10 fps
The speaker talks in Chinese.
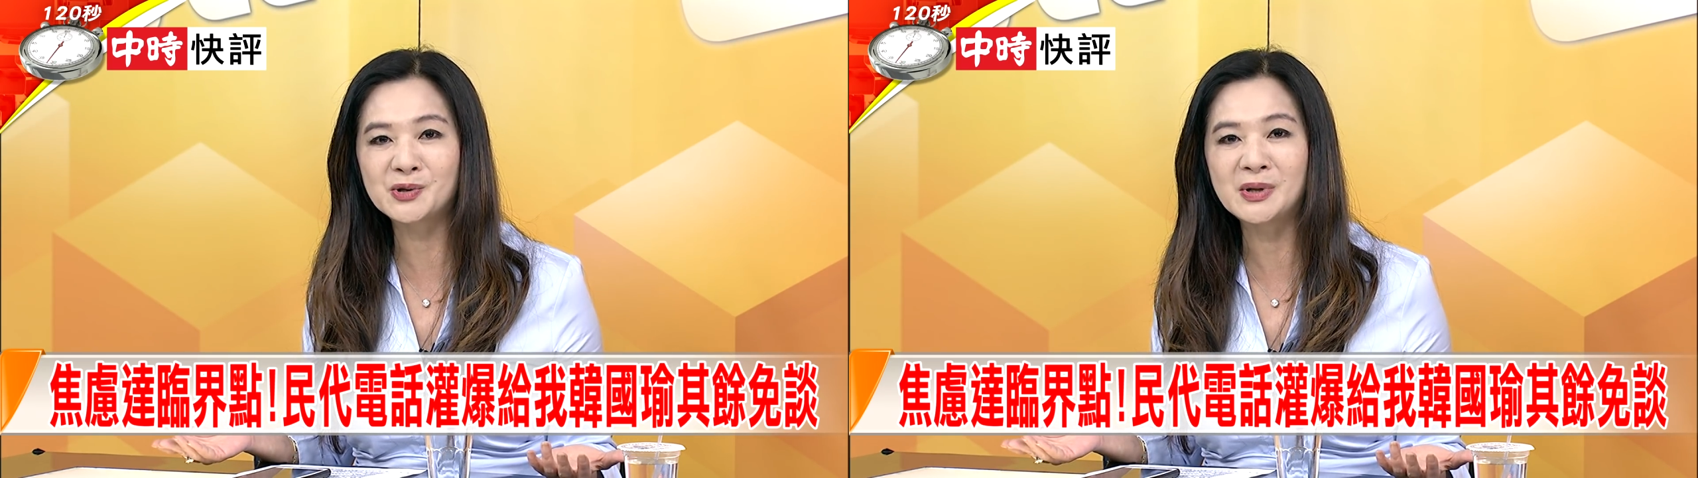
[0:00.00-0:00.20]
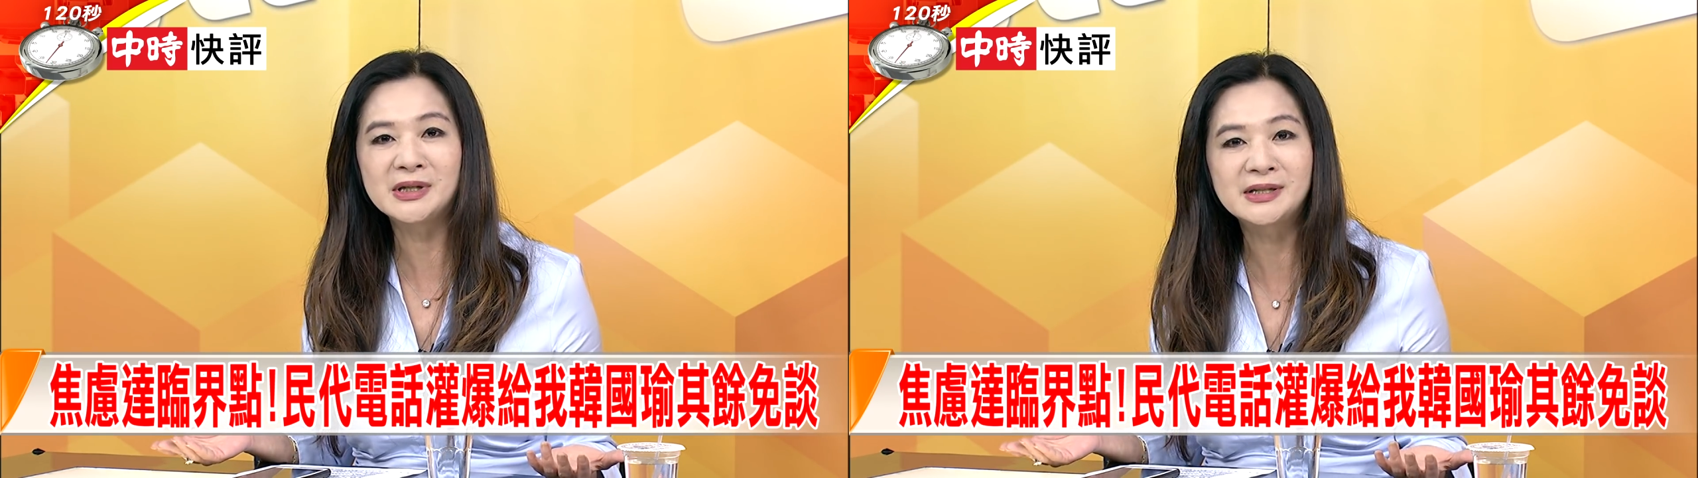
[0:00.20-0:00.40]

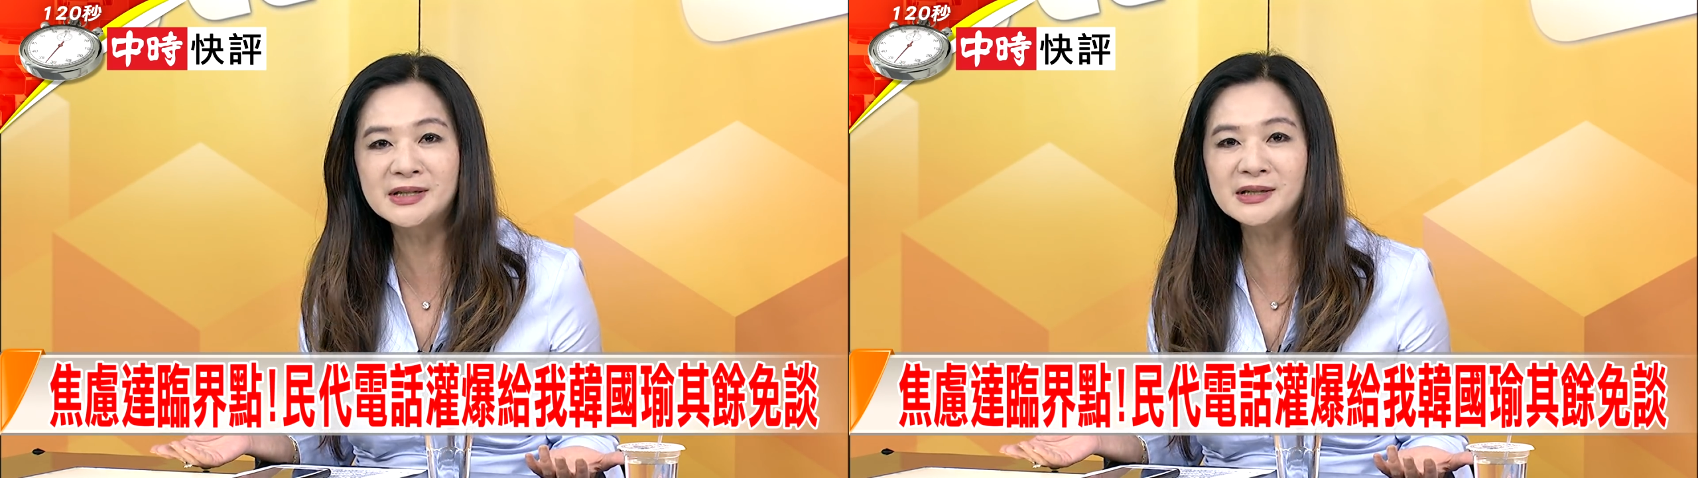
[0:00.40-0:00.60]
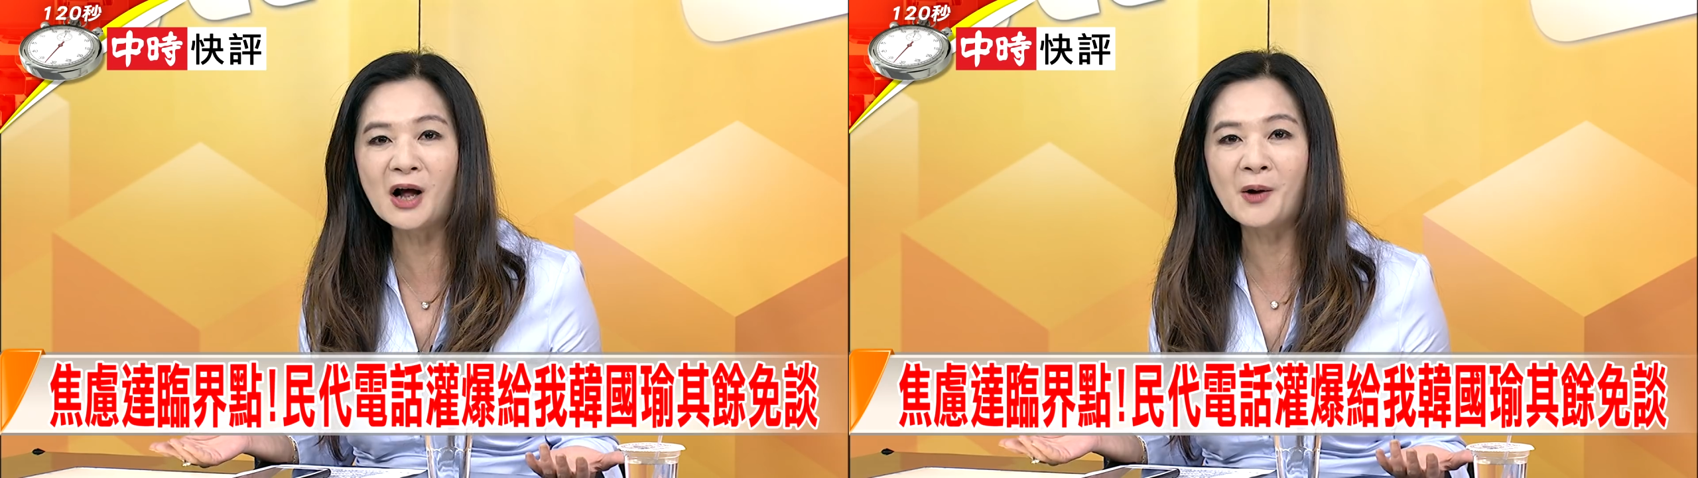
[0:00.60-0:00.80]
说，你
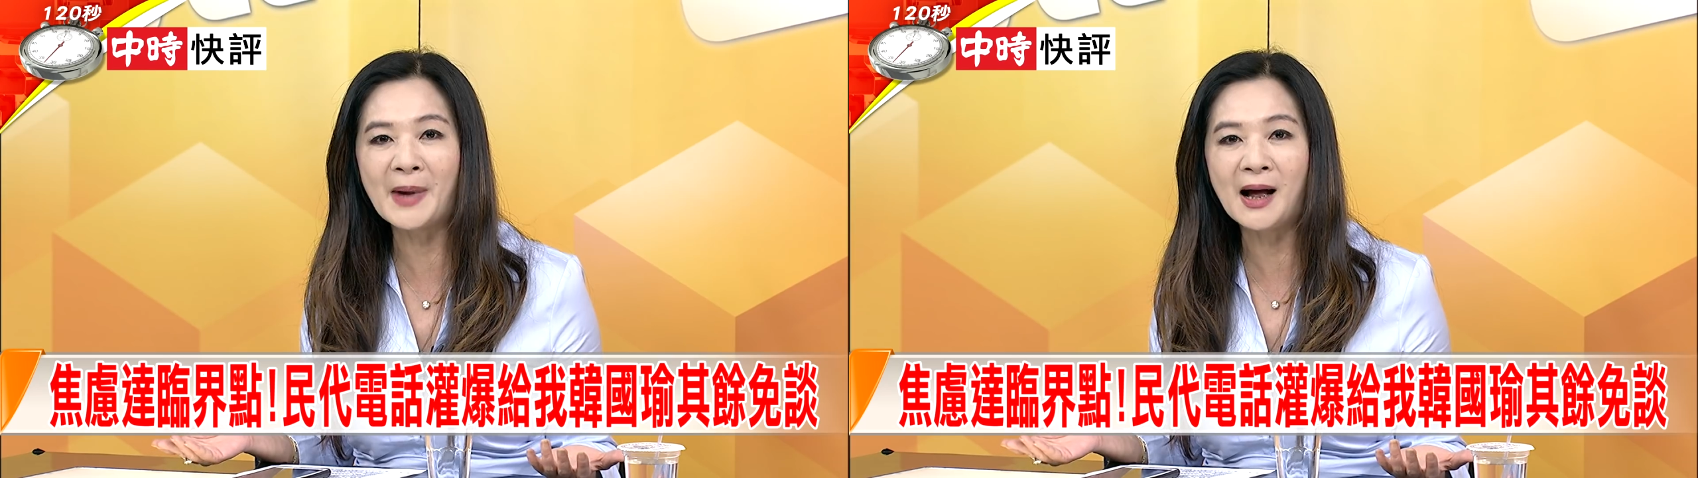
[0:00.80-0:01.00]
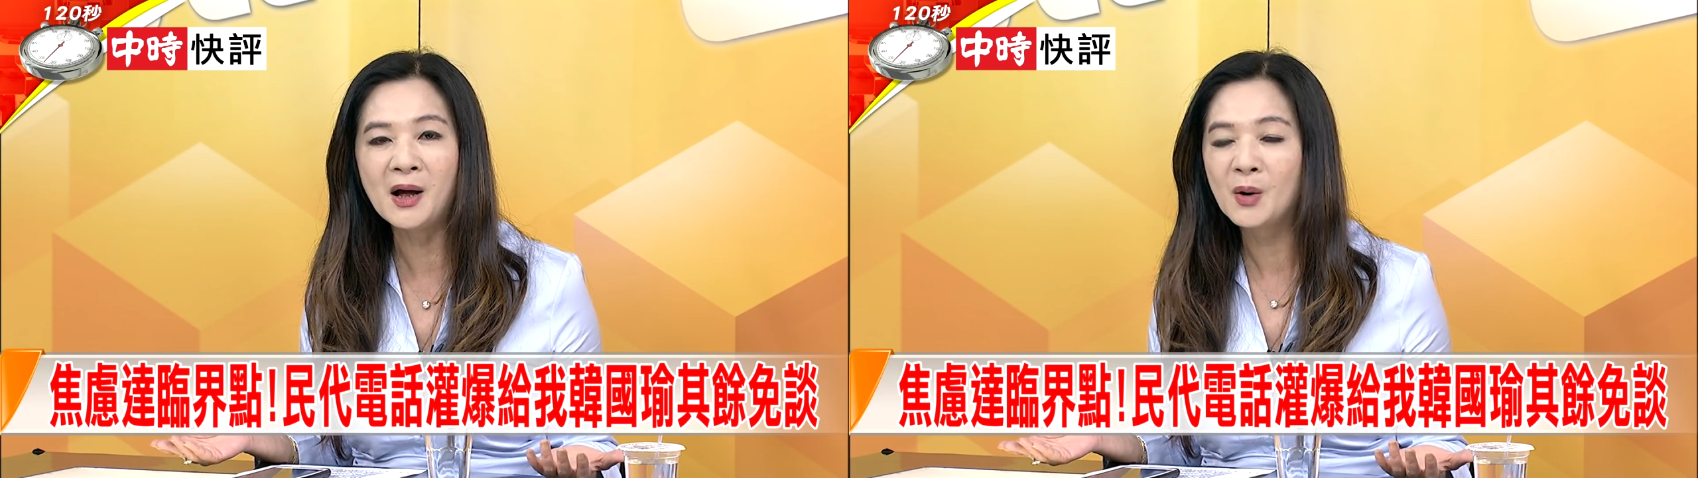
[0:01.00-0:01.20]
知道
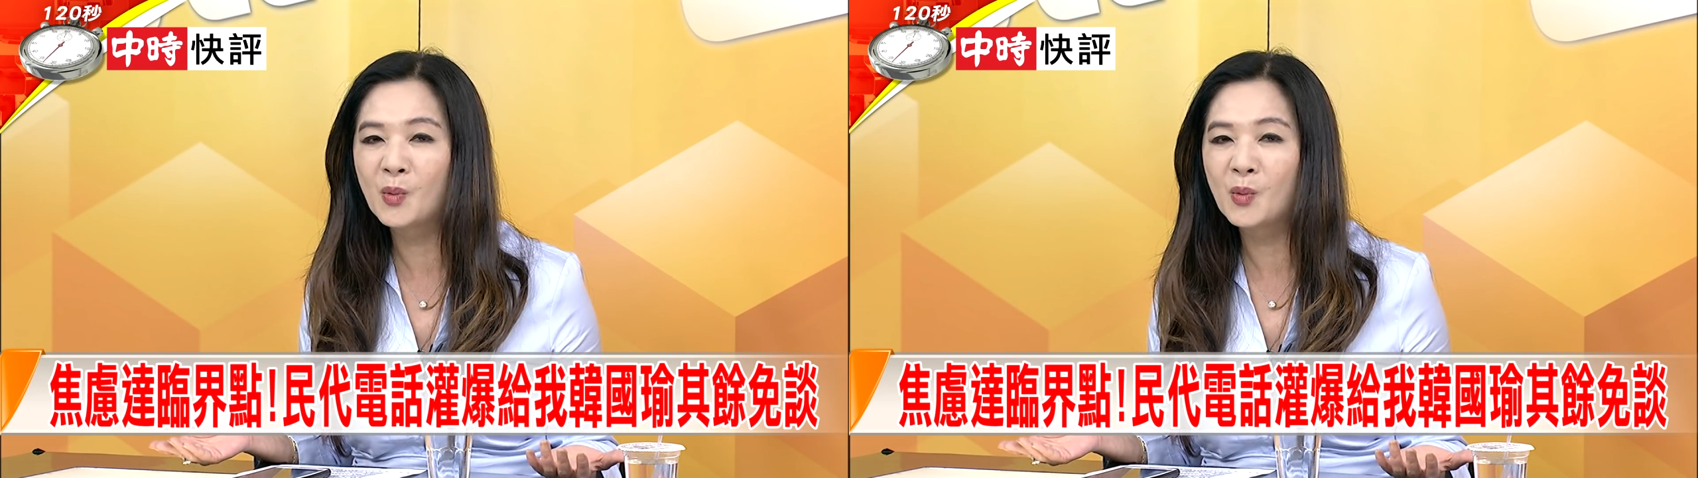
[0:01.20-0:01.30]
吗？